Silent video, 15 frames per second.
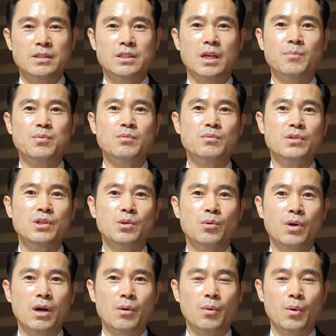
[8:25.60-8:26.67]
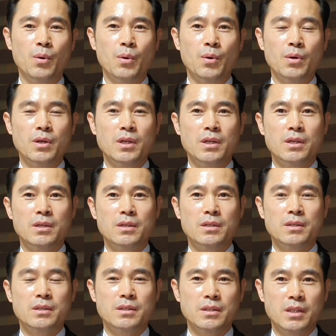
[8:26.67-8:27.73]
제품을 이용하고
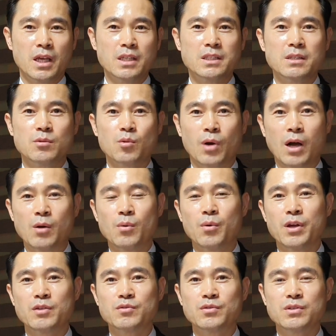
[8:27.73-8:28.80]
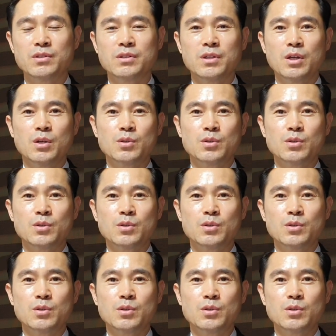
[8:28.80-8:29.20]
대신 광고해주는